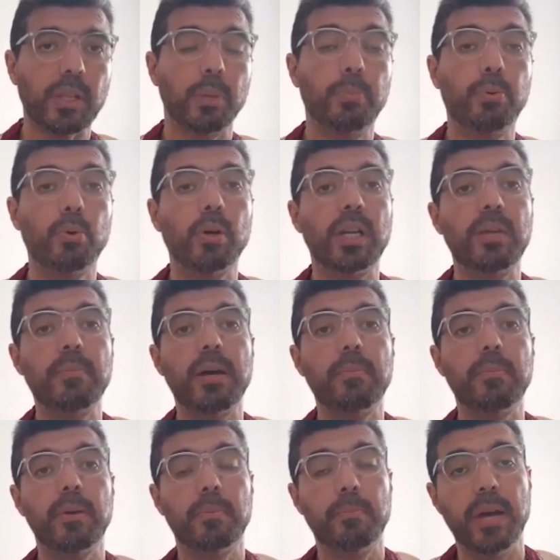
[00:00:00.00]
Pour
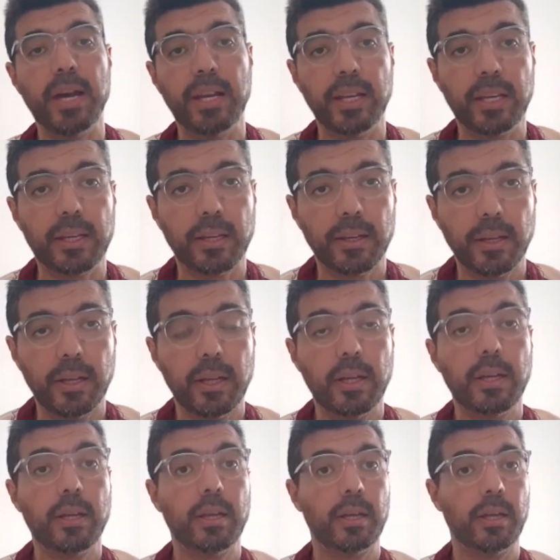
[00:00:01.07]
l'imam Malik,
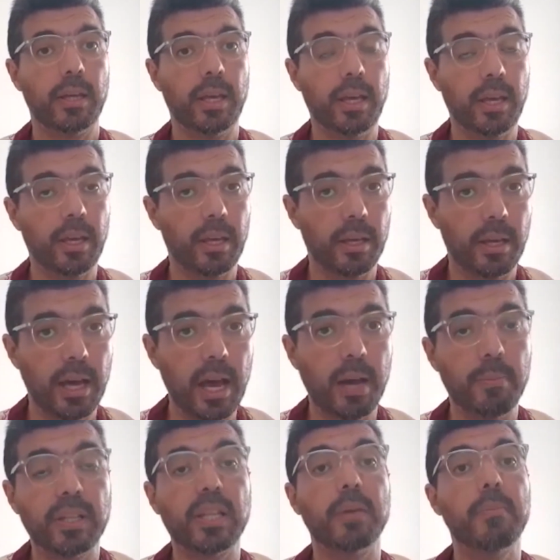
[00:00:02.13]
et
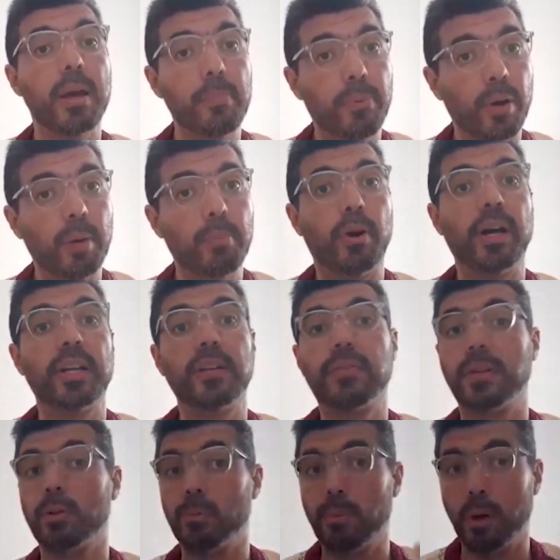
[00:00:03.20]
Ahmad, et même pour Abu
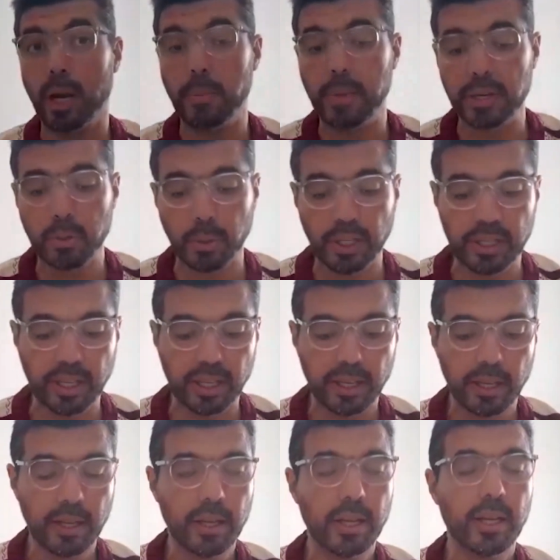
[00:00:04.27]
Hanifa, donc pour la
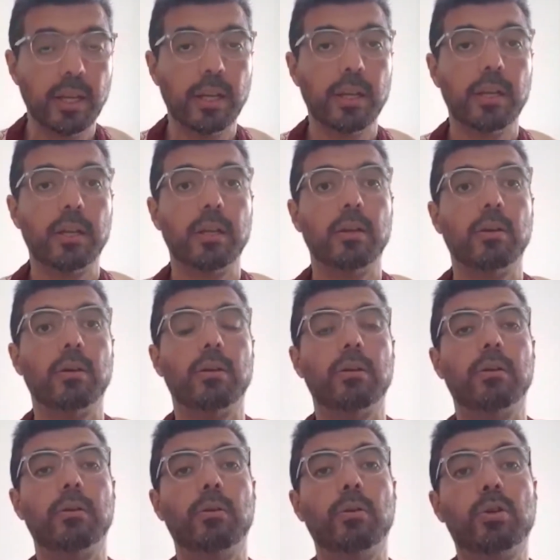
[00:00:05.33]
majorité,
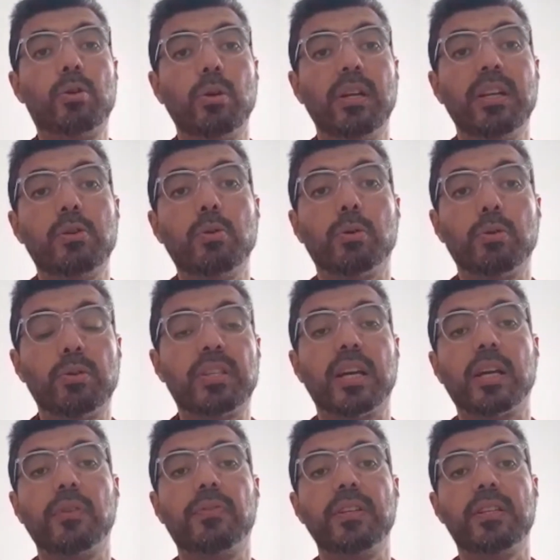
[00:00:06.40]
le, les jours du
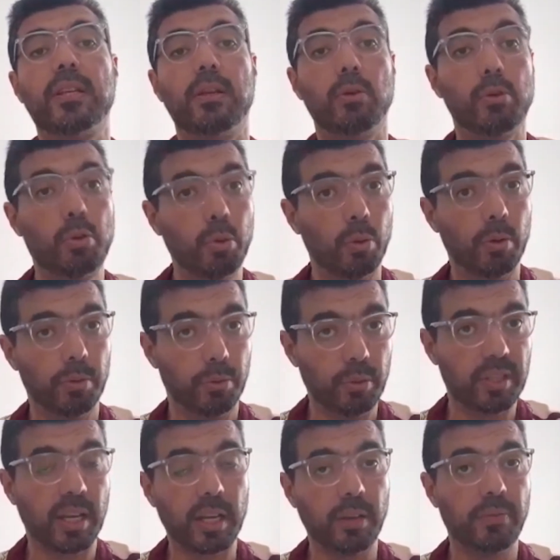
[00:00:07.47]
sacrifice et le jour du
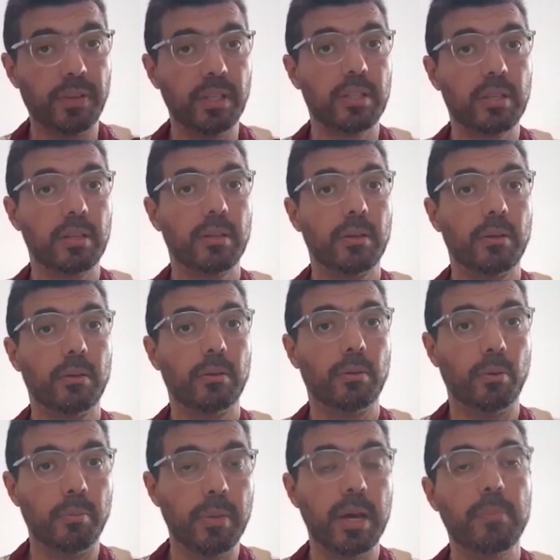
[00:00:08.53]
sacrifice
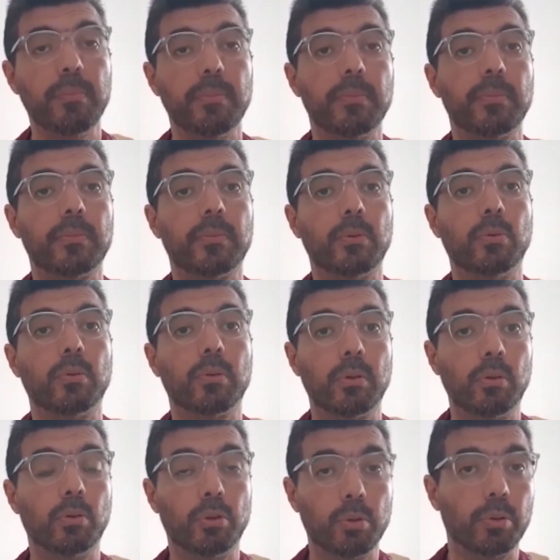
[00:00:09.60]
lui-même, donc
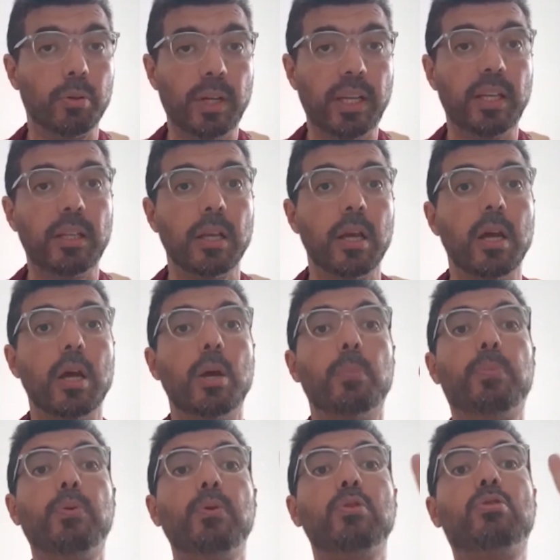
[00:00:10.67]
le jour de l'Eid,
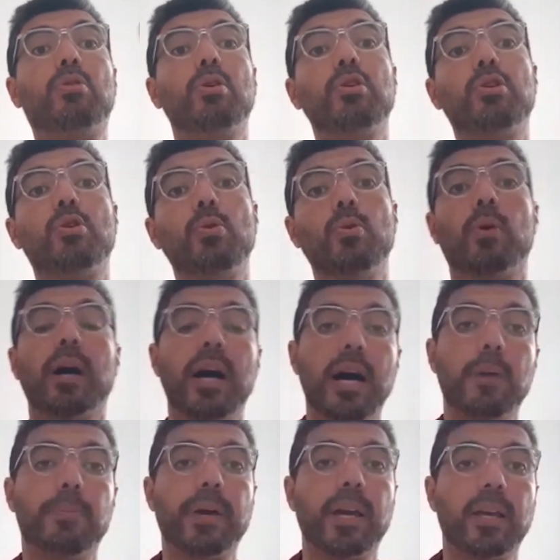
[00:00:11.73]
plus deux jours
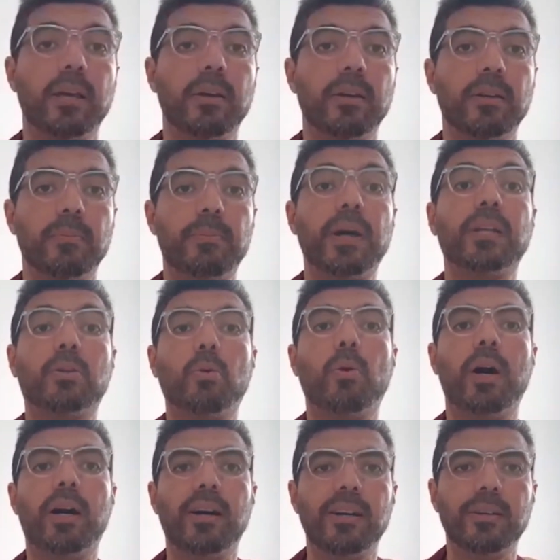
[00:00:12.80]
après, pas
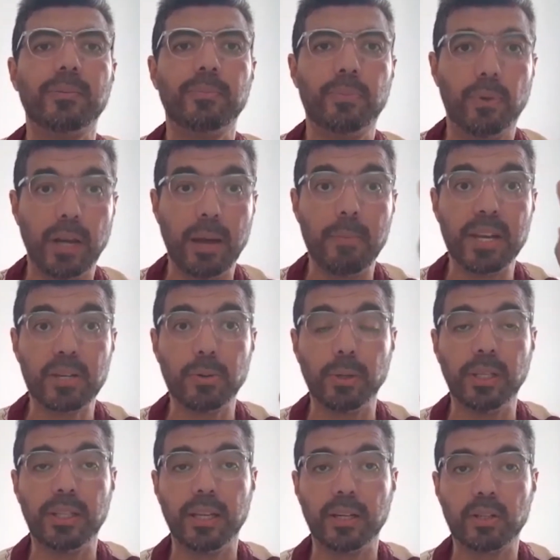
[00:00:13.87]
trois, pour la
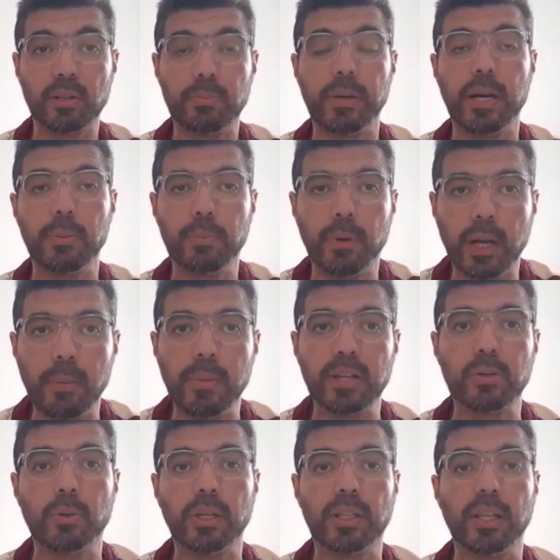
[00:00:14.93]
majorité, hein, je parle pour la
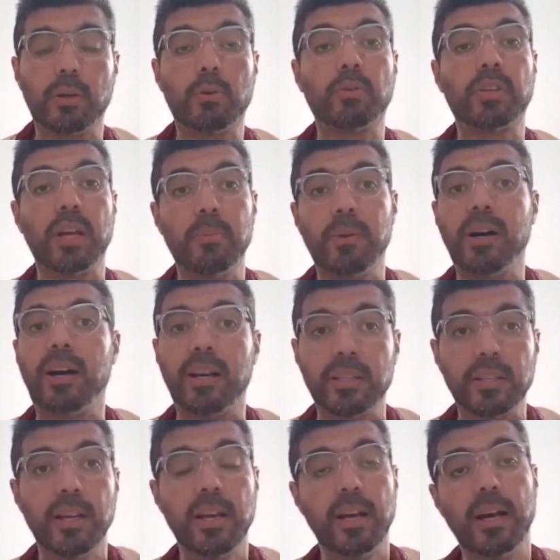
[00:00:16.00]
majorité, contrairement
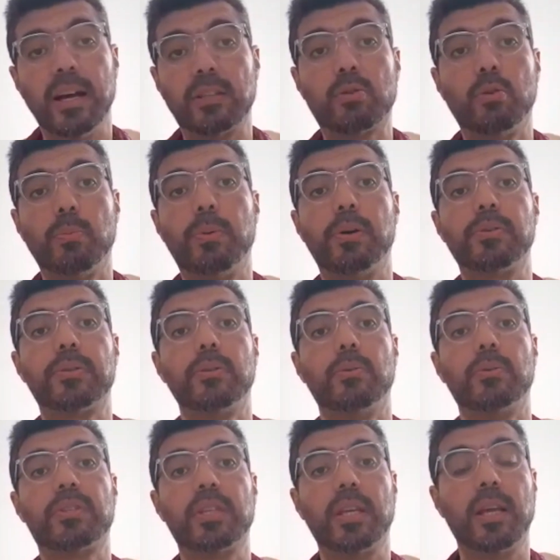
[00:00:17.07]
à, à ce qu'on pense.
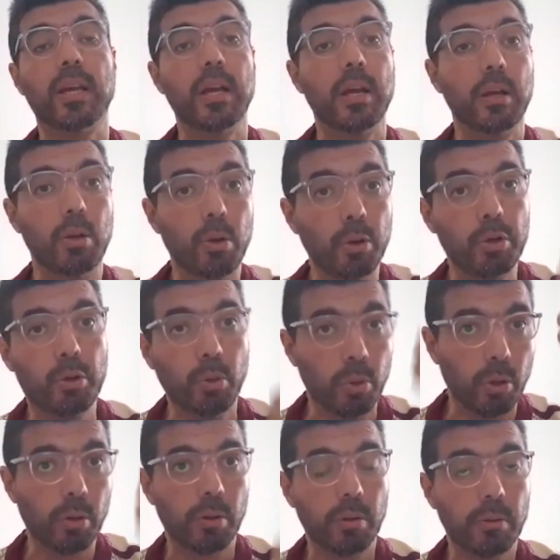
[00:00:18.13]
Donc c'est le
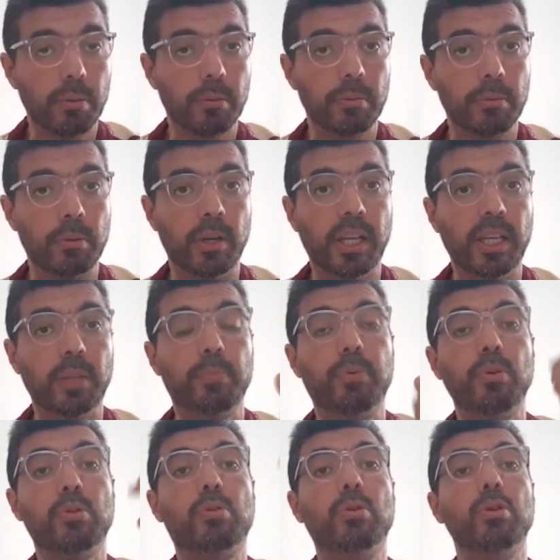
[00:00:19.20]
jour de l'Eid
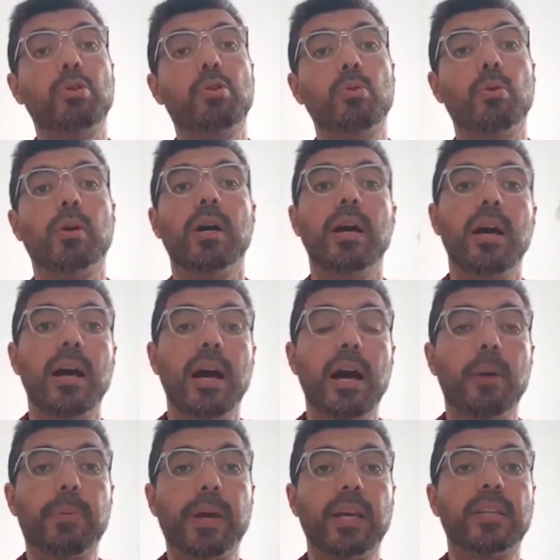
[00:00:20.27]
plus deux jours
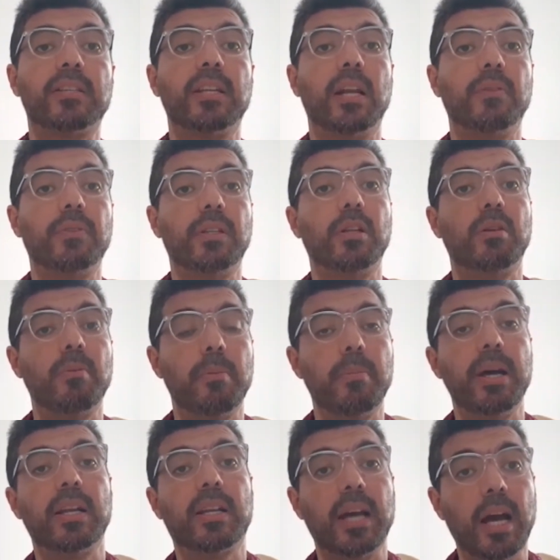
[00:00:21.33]
après. C'est l'avis de l'imam
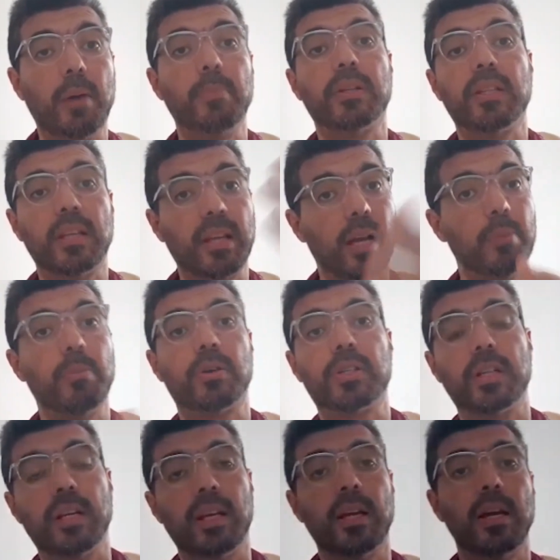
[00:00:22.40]
Malik Ahmad également
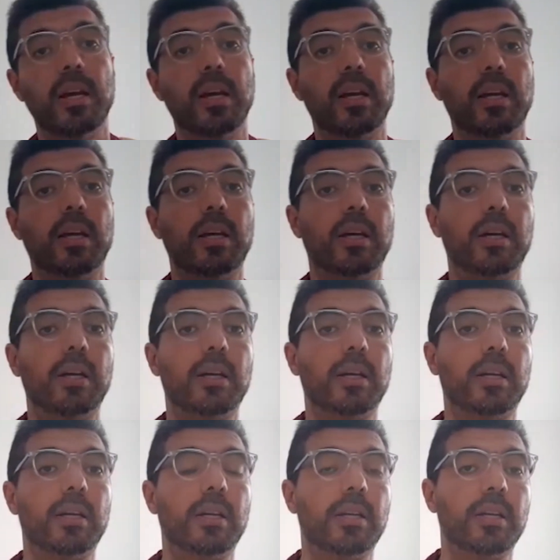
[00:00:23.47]
chez,
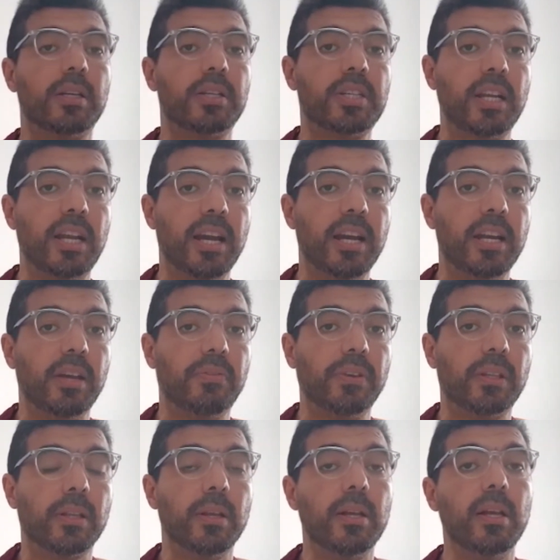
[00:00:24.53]
euh, chez les Hanafites.